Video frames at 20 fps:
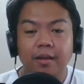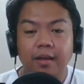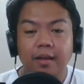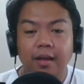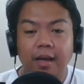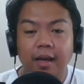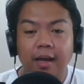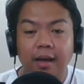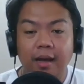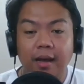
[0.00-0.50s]

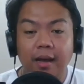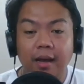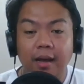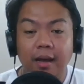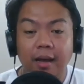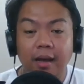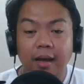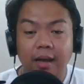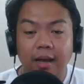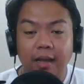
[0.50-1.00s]
Ang
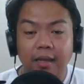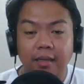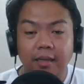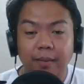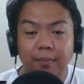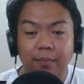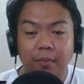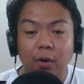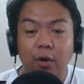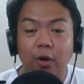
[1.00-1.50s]

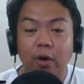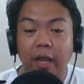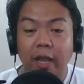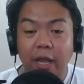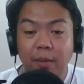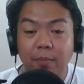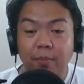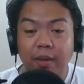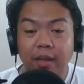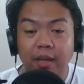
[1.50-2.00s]
kanya, or
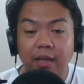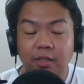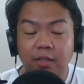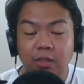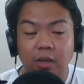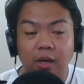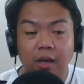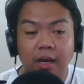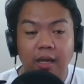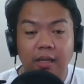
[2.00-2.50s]
AP, e
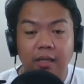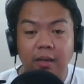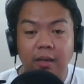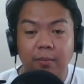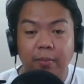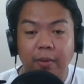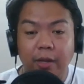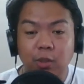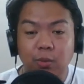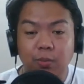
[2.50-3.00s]
so ang kanyang
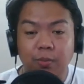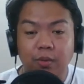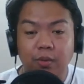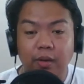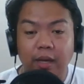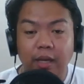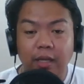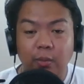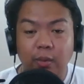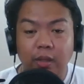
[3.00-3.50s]
price po
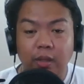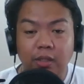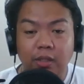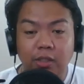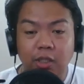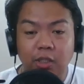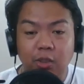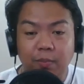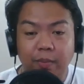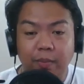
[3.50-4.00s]
ay
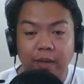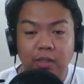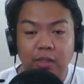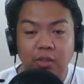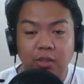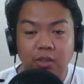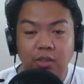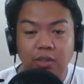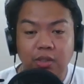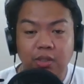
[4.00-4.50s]
26
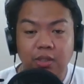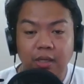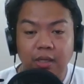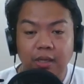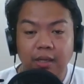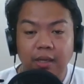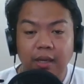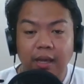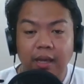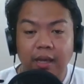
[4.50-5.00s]
pesos
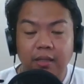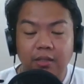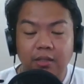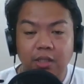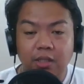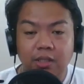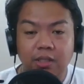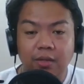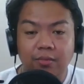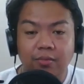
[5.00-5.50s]
and
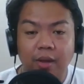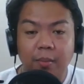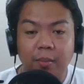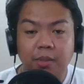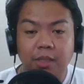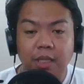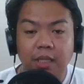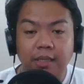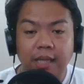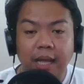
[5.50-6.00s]
65
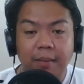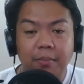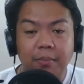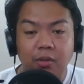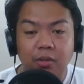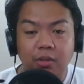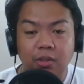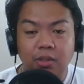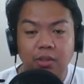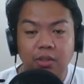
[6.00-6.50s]

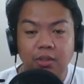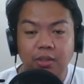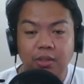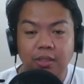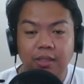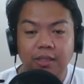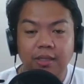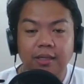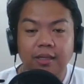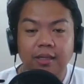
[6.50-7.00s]
centavos.
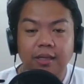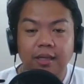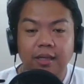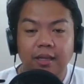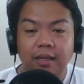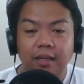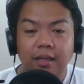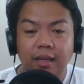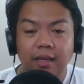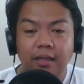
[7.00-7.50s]

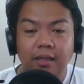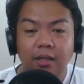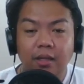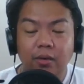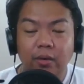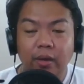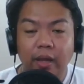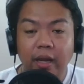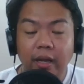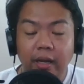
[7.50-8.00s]
And then
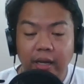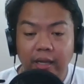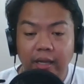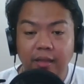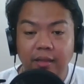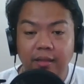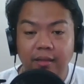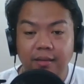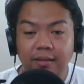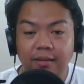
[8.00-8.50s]
yung e Irit,
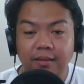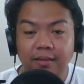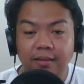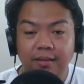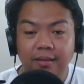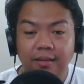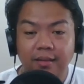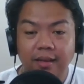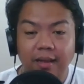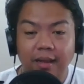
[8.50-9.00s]

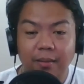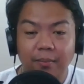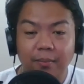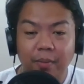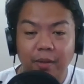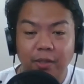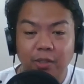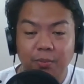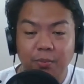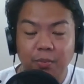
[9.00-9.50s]
ang
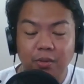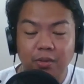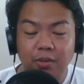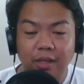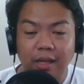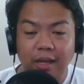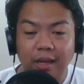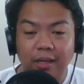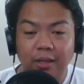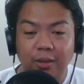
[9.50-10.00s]
presyo po
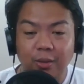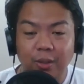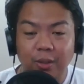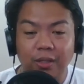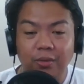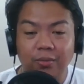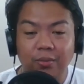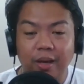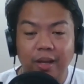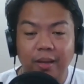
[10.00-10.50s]
niya ay
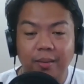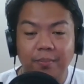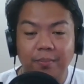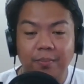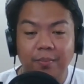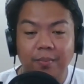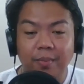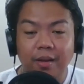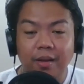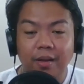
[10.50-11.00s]

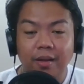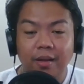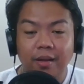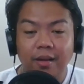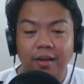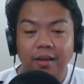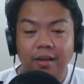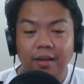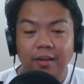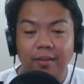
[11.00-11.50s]
25
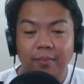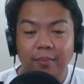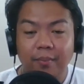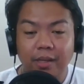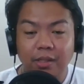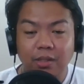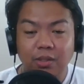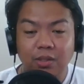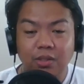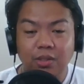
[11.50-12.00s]

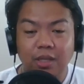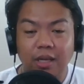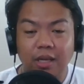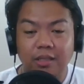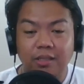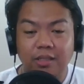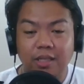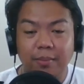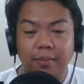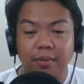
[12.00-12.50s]
pesos
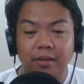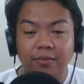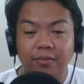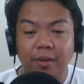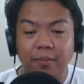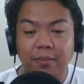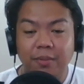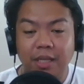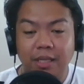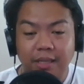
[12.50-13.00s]
and
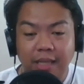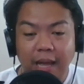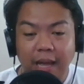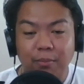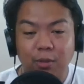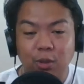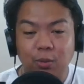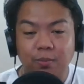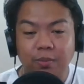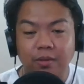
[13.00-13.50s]
75
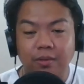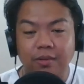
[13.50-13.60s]
centavos po.